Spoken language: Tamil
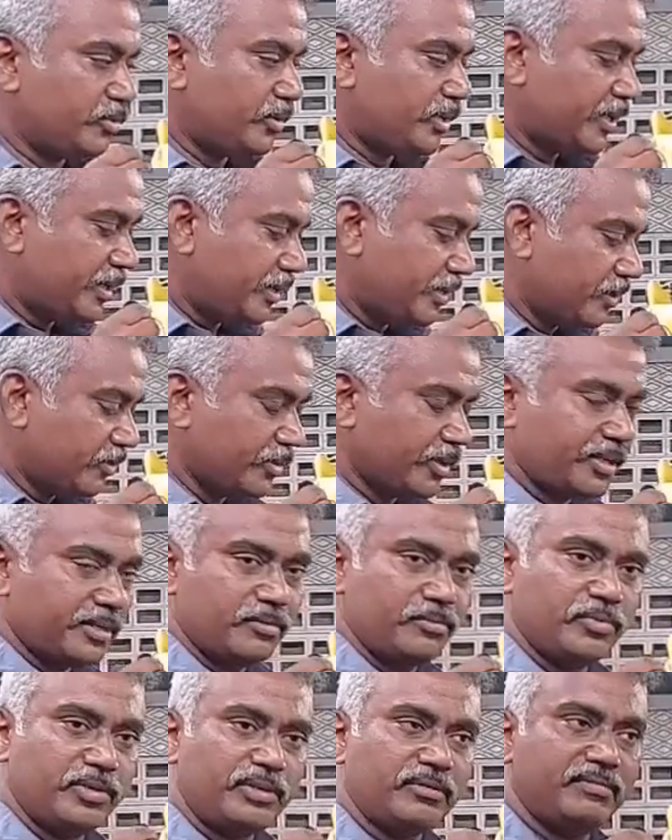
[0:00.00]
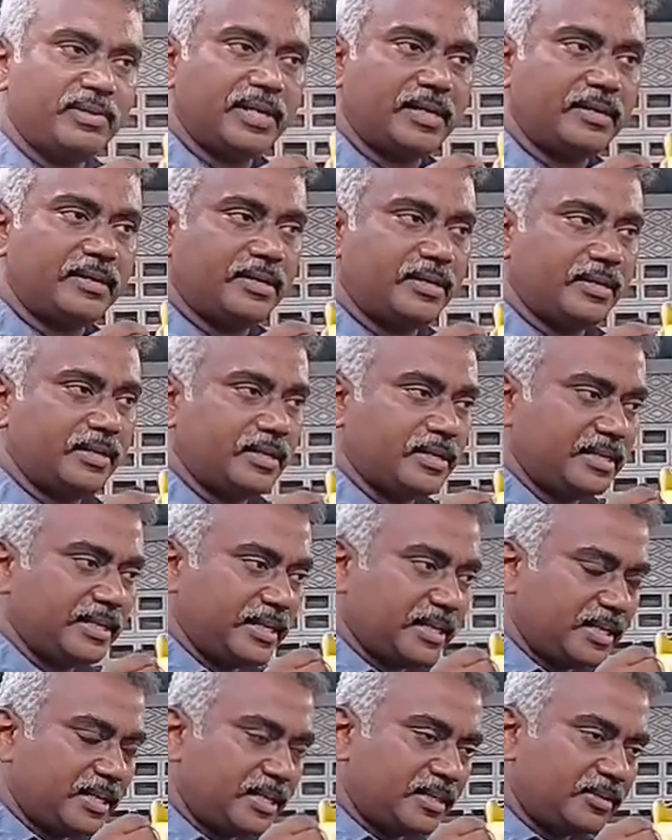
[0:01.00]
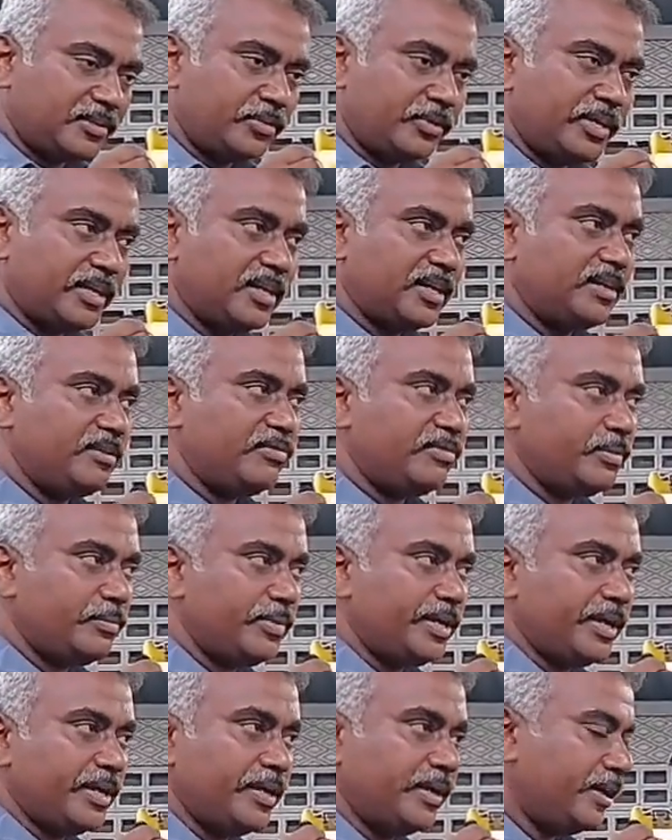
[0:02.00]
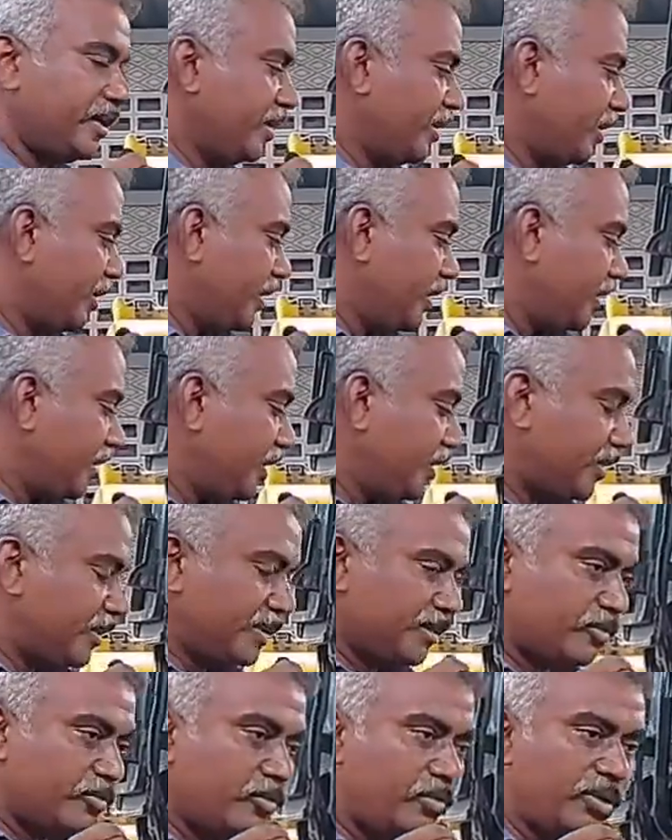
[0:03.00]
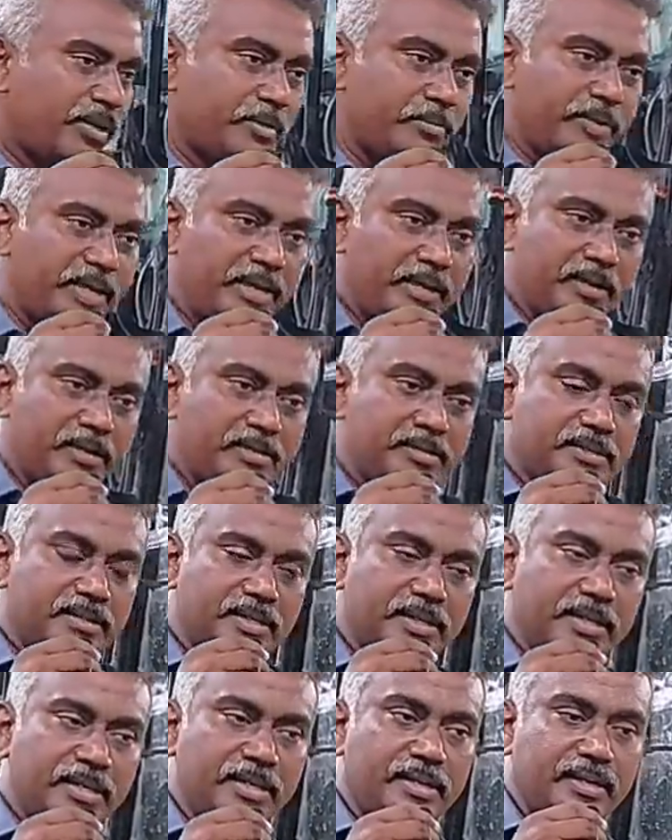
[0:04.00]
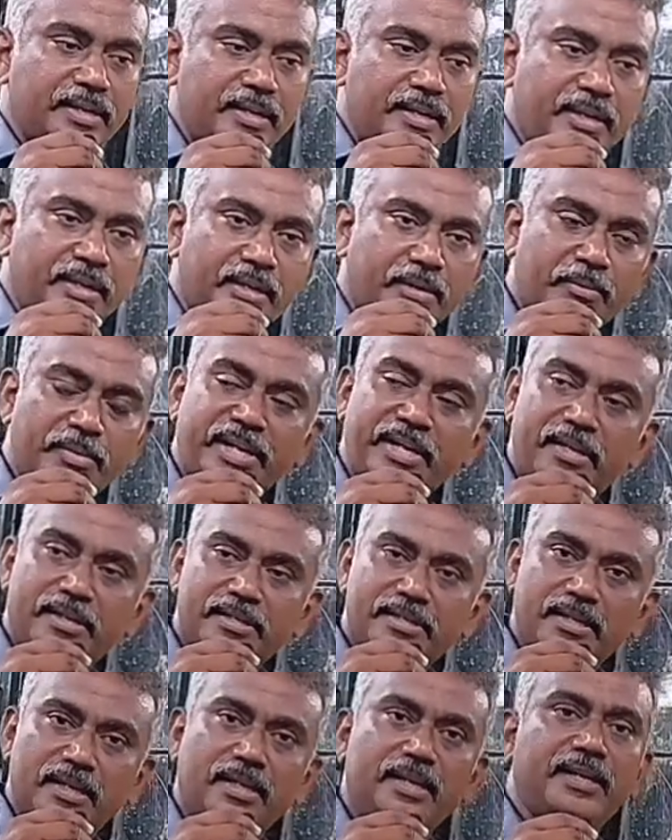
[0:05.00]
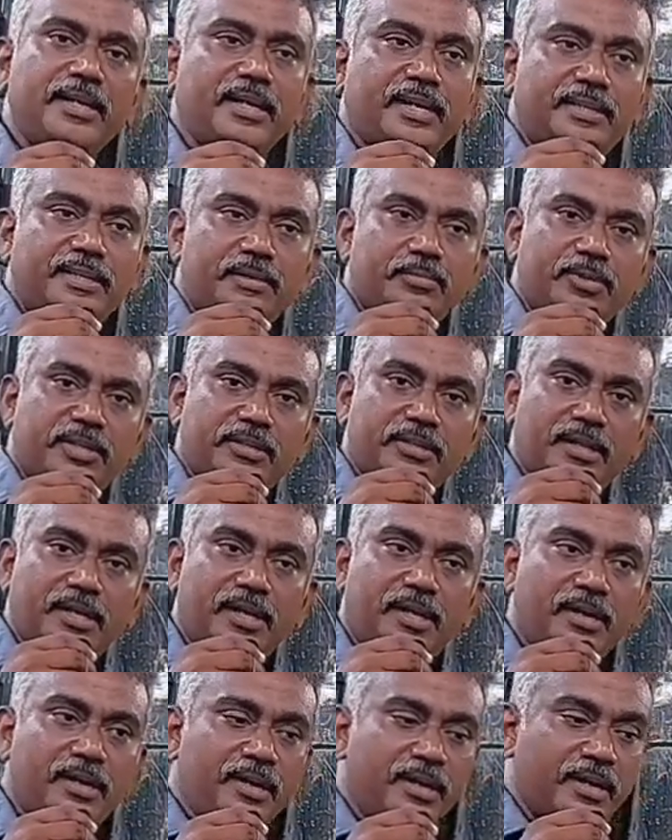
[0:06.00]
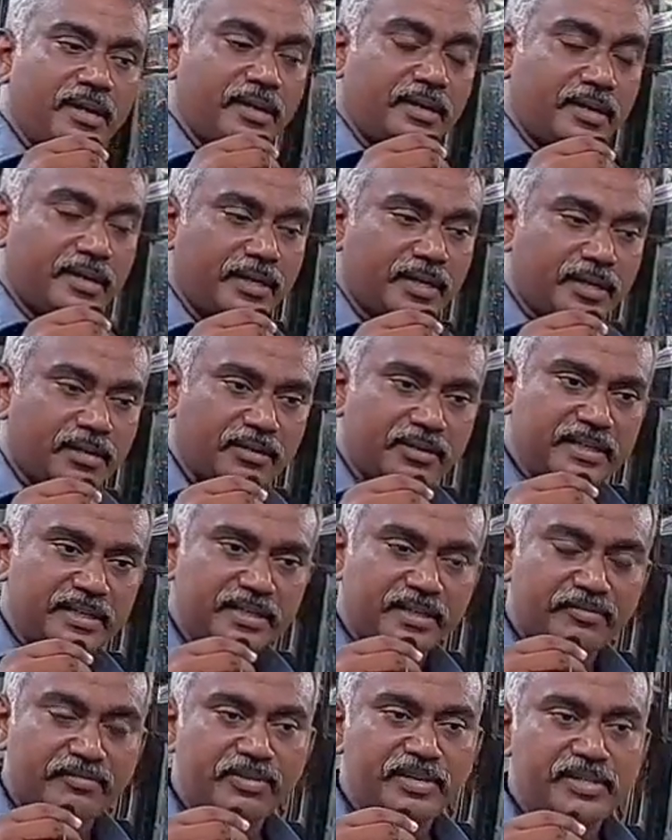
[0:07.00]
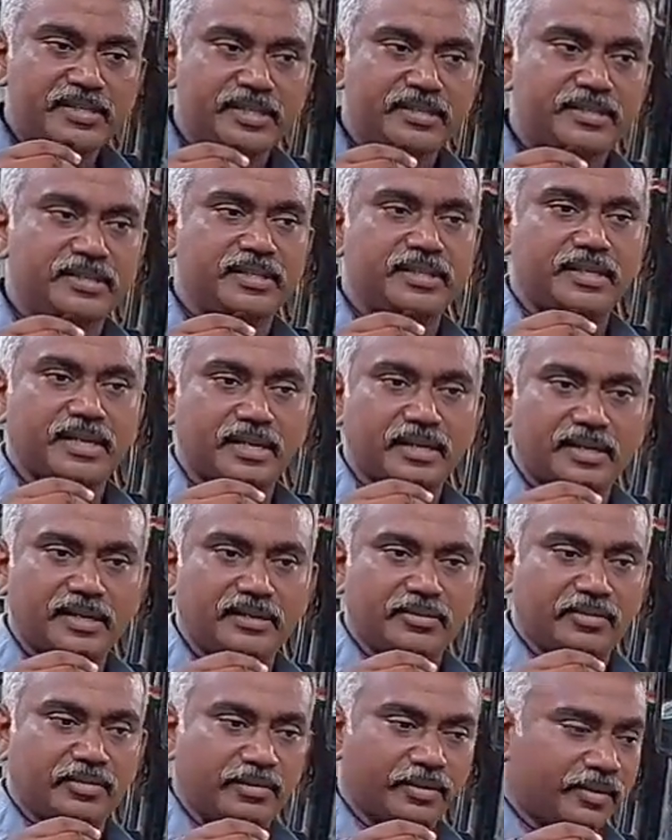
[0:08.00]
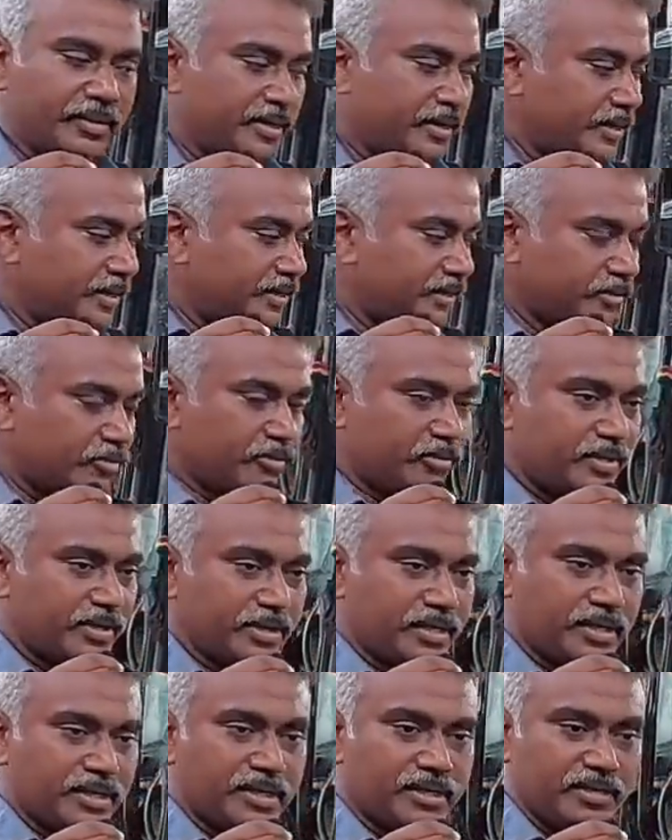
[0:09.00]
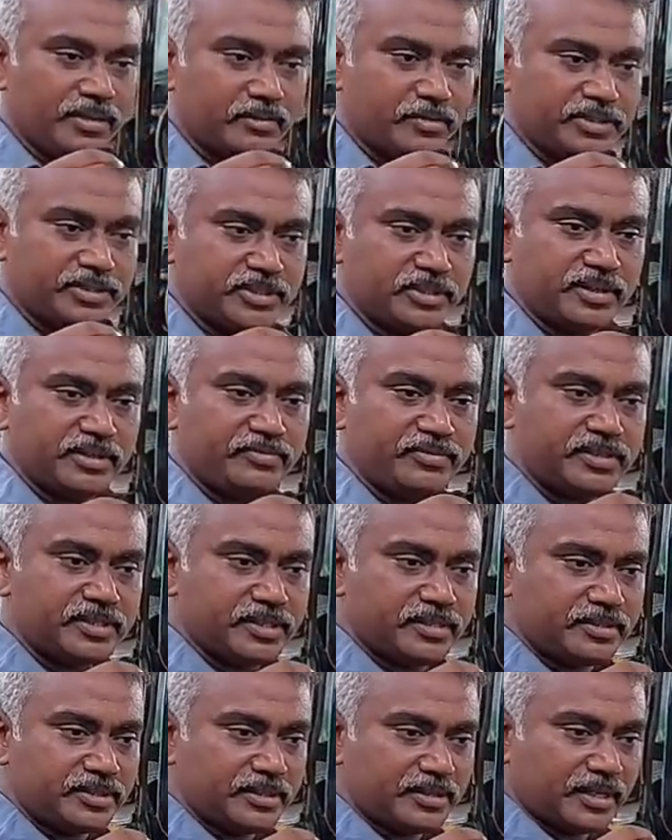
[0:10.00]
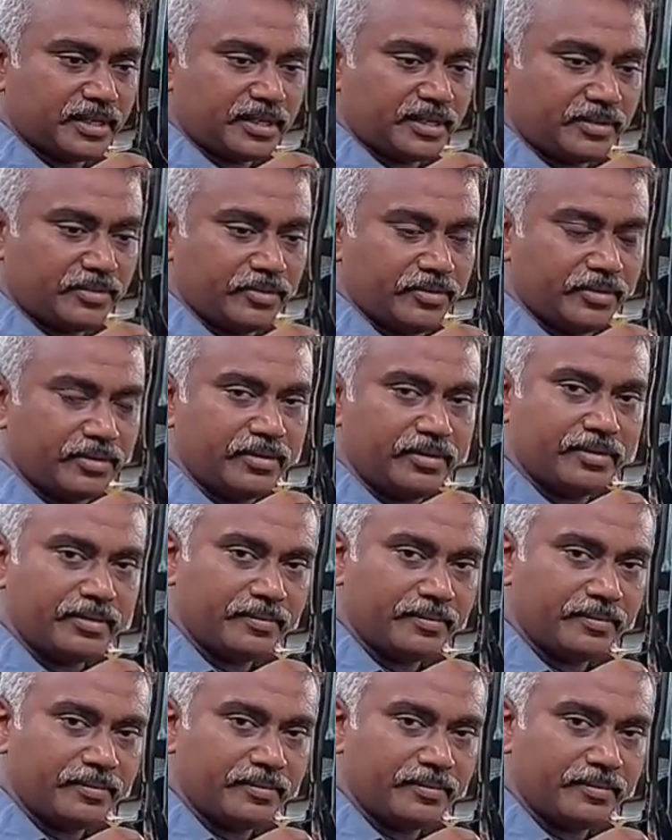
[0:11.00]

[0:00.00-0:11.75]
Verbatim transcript: சூட்டை நீங்கள் குறைக்கும் போது வேரண்டர் இதனால் எல்லாத்தினுடைய லைஃபையுமே நீங்கள் இந்த கூலர் மெயின்டெனன்ஸு ரேடியேட்டர் மெயின்டெனன்ஸ்னால நீங்கள் அதிகப்படுத்தலாம் ரெண்டாவது எஃபிஷியன்சியும் நல்லாயிருக்கும் இந்த கூலர் நல்லா இருக்கிற பட்சம் எஃபிஷியன்சியும் நல்லாயிருக்கும்